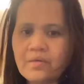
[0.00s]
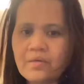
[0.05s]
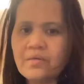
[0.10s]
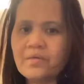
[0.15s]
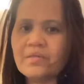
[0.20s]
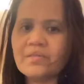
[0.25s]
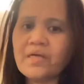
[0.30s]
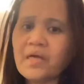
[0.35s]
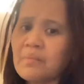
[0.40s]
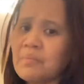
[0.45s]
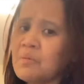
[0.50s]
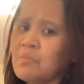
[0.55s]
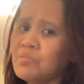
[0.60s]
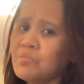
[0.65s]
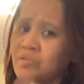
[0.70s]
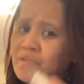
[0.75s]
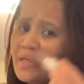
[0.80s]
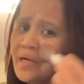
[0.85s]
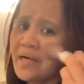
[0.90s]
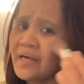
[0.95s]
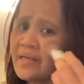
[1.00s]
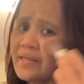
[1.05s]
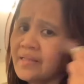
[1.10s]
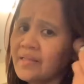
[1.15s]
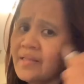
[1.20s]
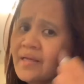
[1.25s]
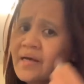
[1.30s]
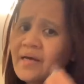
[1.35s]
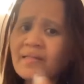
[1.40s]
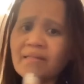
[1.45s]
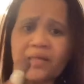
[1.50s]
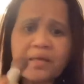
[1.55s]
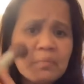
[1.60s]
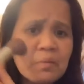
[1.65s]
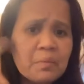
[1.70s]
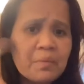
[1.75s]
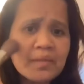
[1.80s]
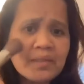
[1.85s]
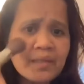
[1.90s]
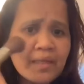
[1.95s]
Sabi mo sa akin dati,
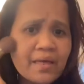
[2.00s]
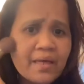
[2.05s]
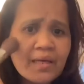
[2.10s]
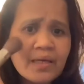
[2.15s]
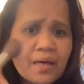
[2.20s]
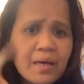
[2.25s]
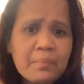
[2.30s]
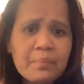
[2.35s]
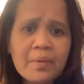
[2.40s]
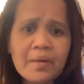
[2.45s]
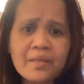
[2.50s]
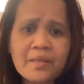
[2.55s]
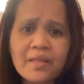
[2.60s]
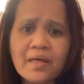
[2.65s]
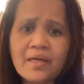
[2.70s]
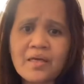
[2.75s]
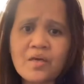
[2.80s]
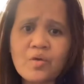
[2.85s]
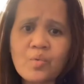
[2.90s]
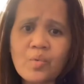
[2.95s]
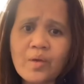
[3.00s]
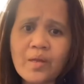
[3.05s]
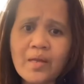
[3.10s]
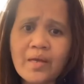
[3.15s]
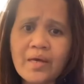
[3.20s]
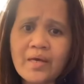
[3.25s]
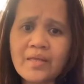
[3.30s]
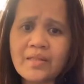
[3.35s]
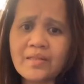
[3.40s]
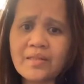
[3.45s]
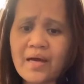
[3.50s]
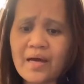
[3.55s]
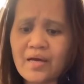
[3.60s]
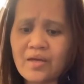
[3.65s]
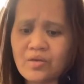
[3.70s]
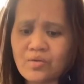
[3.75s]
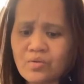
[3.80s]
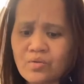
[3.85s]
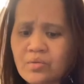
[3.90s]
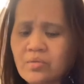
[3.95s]
mamatay ka kapag naghiwalay
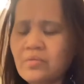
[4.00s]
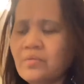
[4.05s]
tayo.